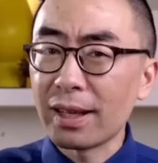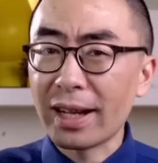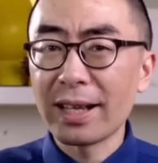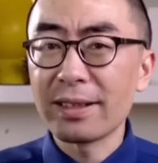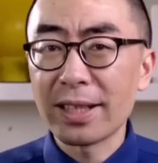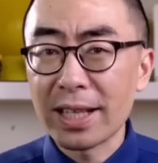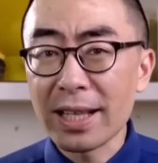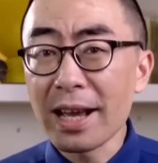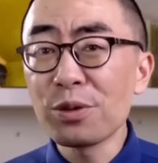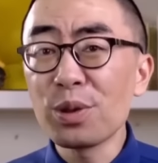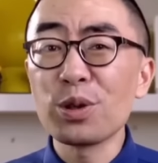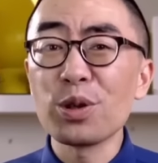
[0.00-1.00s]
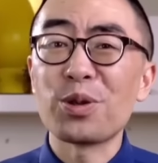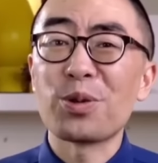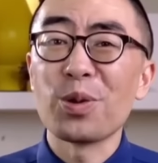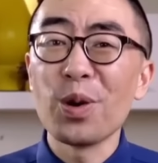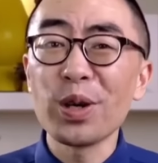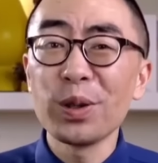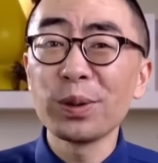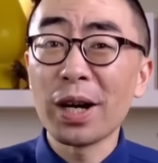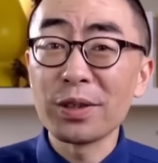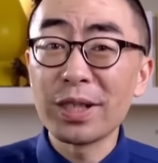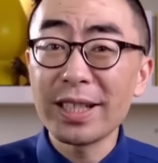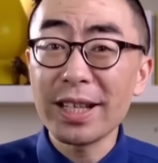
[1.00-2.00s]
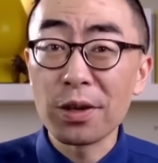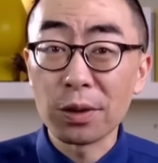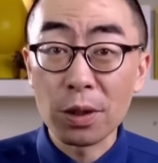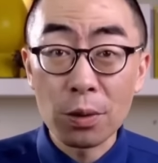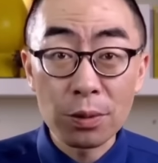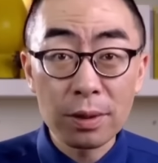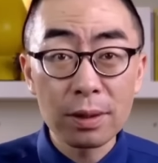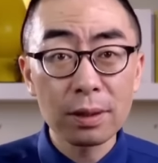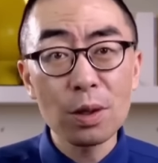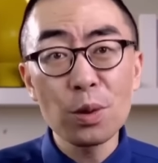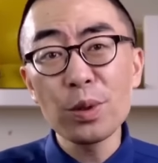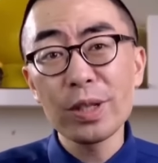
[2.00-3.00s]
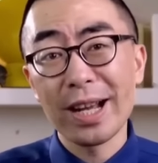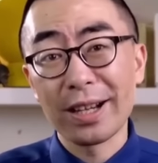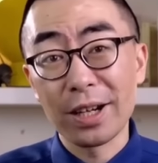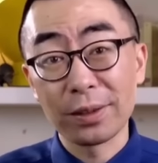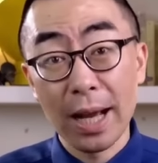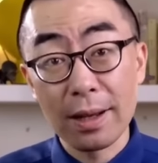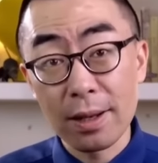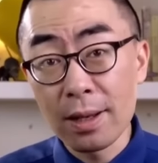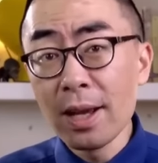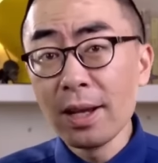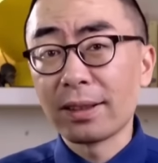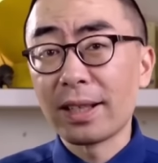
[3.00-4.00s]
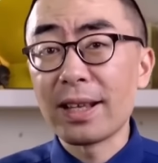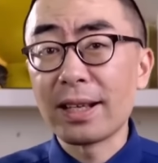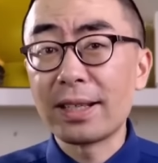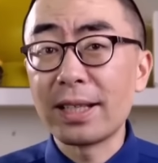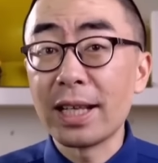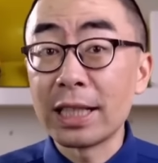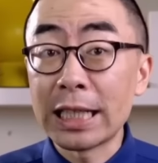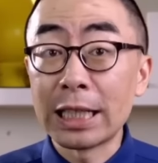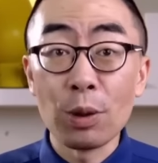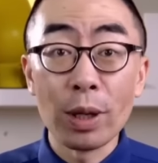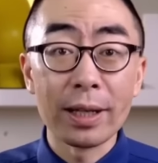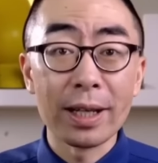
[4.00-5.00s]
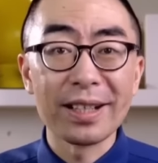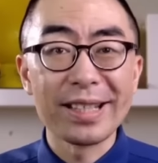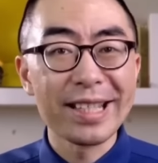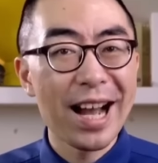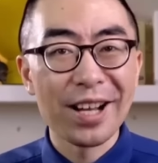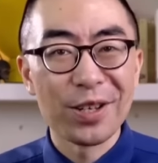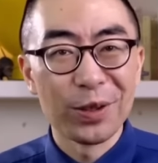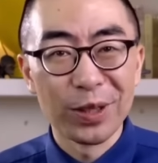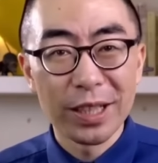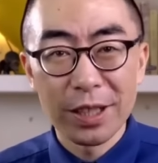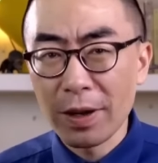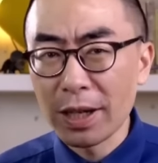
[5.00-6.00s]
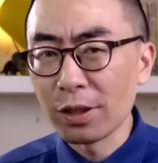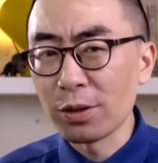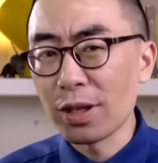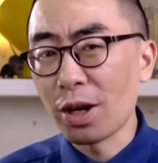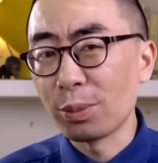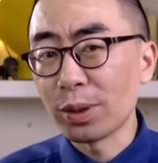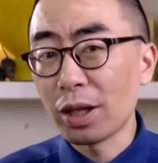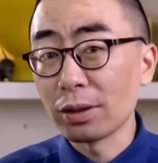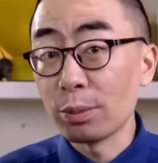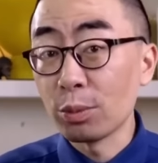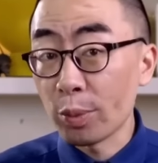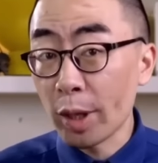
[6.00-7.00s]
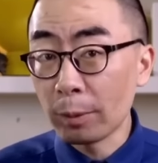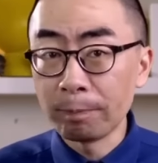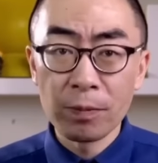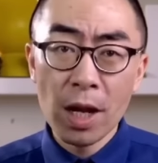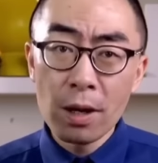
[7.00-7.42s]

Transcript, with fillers: 它看似简单，却是所有脑机接口的公司都想要达成，但在现阶段连个下手的地方都找不到的目标。